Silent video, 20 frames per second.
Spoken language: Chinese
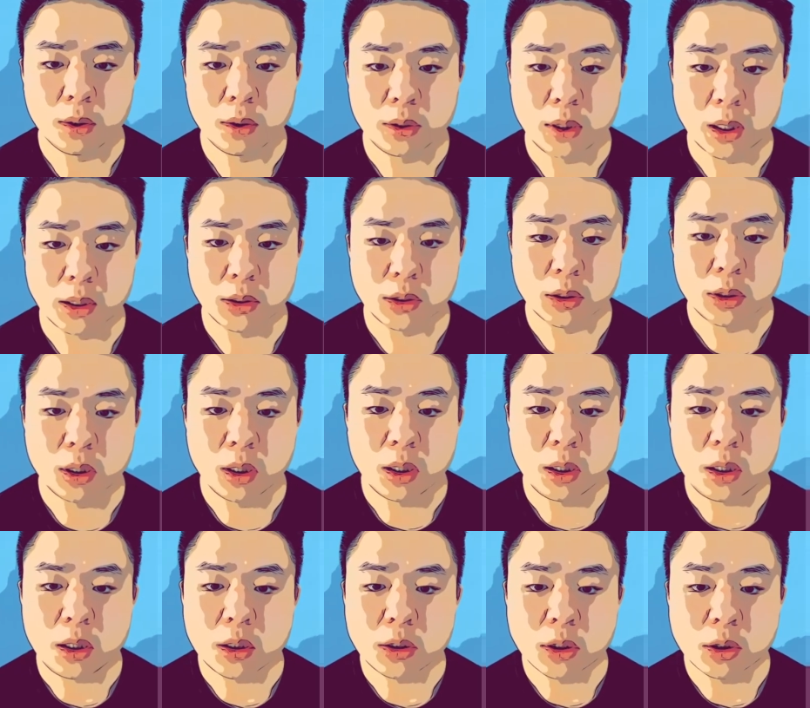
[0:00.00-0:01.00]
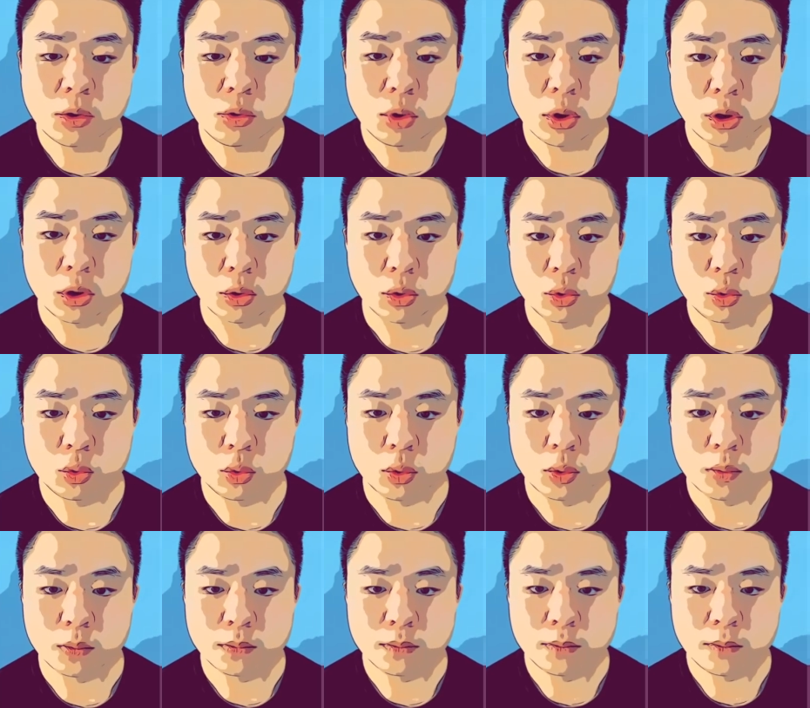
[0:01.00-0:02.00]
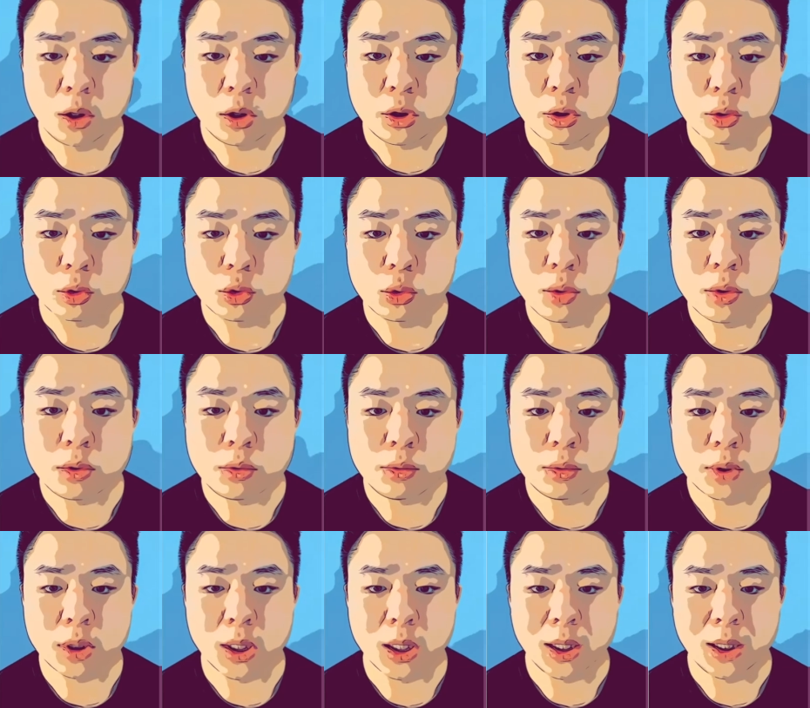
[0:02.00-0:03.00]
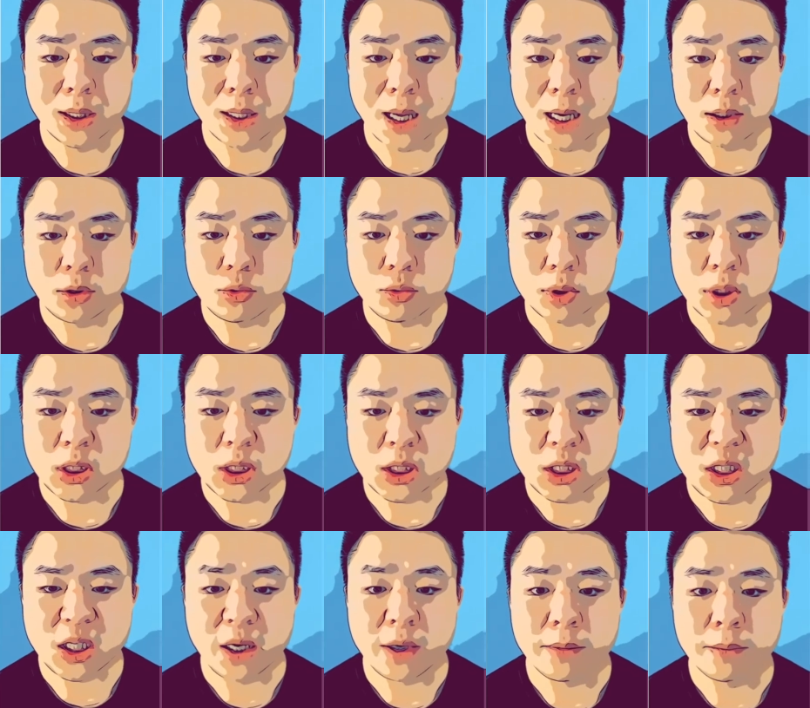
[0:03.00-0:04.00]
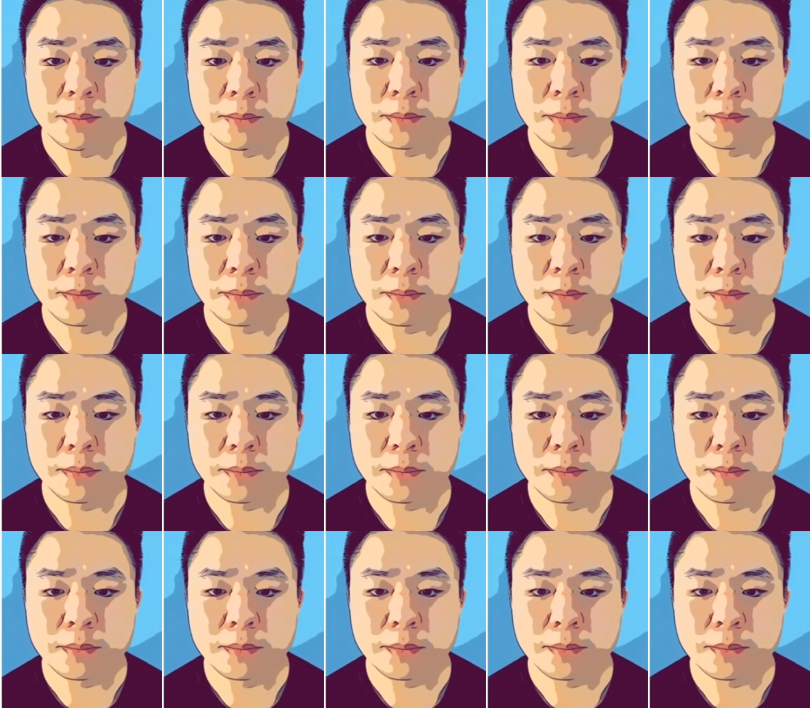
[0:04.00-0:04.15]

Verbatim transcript: 但是医生做手术有顺序的拿取器械，